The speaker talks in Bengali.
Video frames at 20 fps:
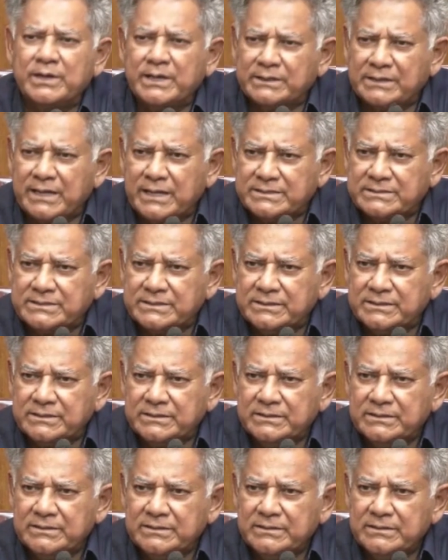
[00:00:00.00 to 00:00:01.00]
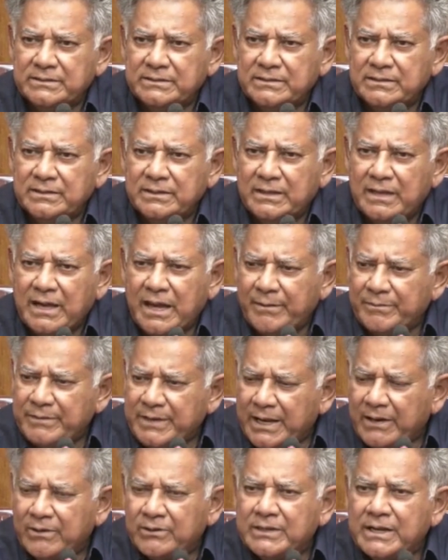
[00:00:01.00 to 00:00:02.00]
নেতা আছে আমি
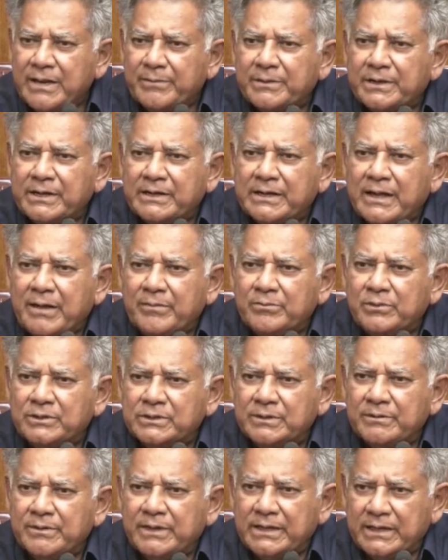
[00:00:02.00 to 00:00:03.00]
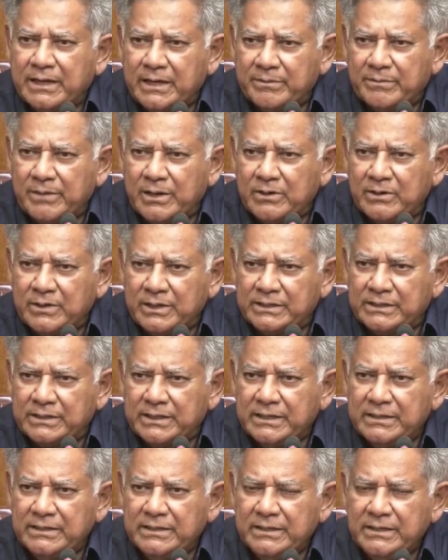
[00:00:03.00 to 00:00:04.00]
এখনই আপনাকে নাম বলতে পারি কার ভালো নেতা
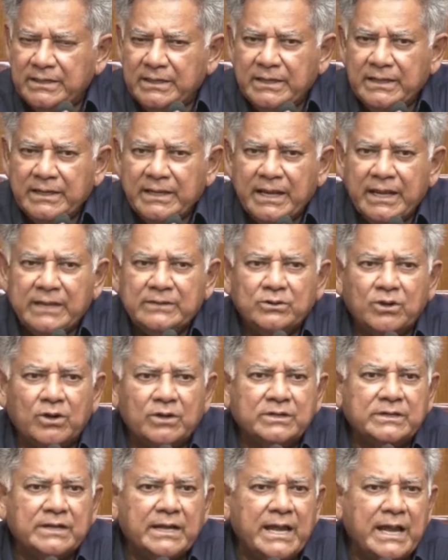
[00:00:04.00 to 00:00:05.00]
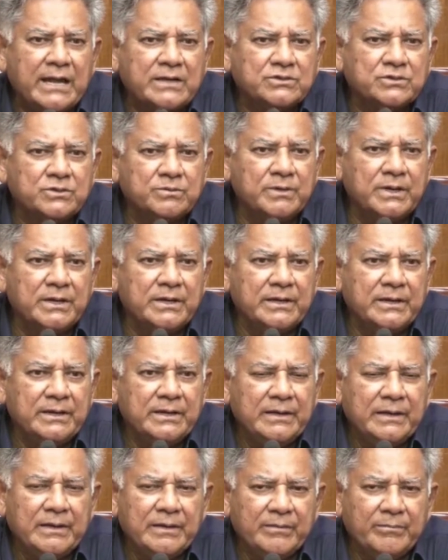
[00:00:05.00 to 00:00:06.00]
এই দলটা একসময়
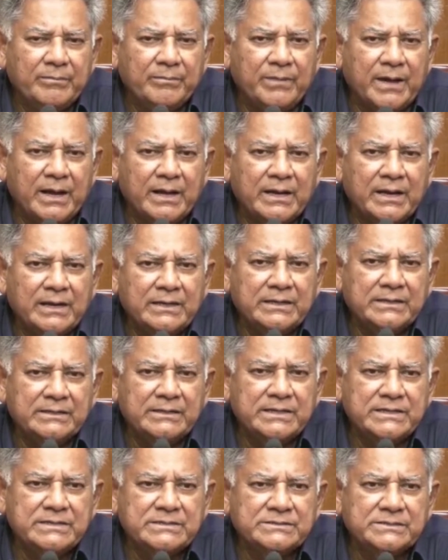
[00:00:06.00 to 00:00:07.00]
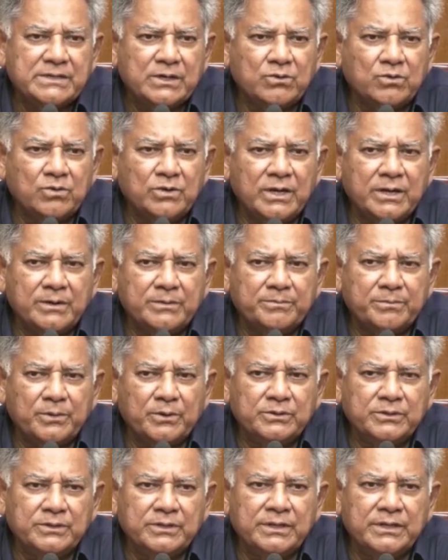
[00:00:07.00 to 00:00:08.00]
বাঙালিদের সেকুলার
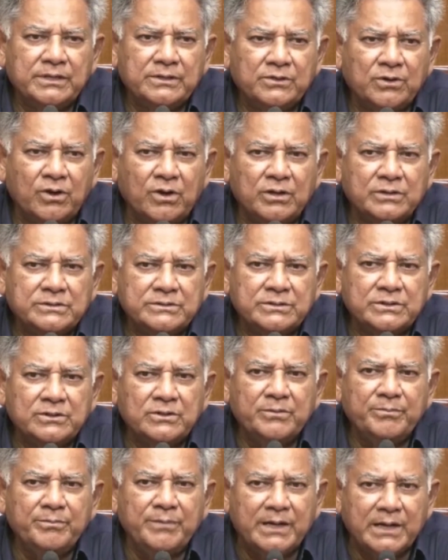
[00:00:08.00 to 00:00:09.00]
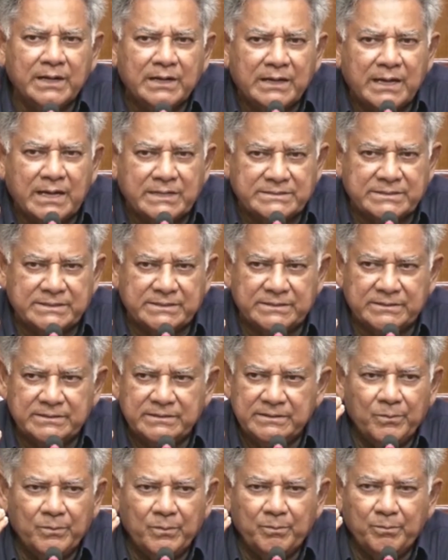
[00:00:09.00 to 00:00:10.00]
পন্থী দল ছিল মিডল ক্লাসের
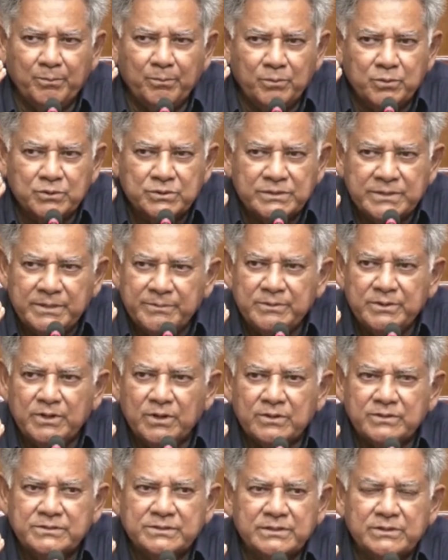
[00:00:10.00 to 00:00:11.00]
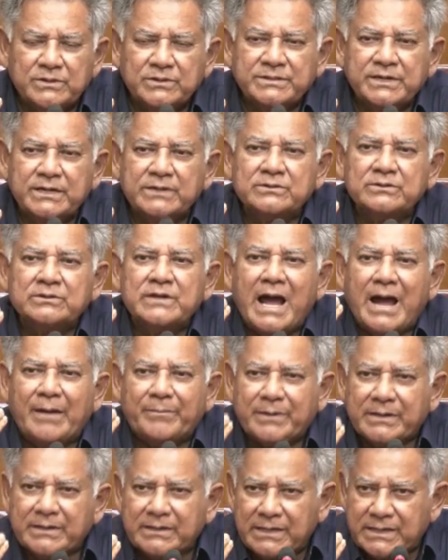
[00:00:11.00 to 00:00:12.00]
মুসলিম যখন ছিল সেটা ছিল
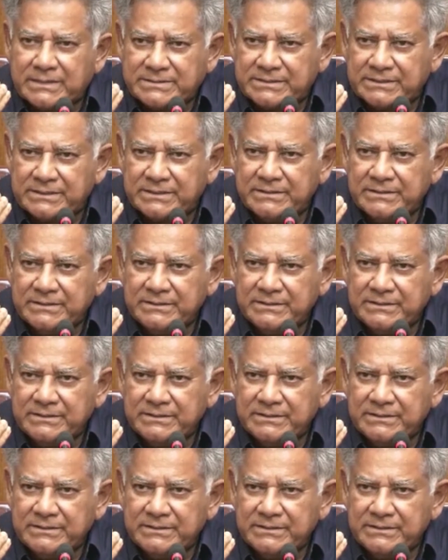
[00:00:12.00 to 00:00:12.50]
আপার ক্লাসের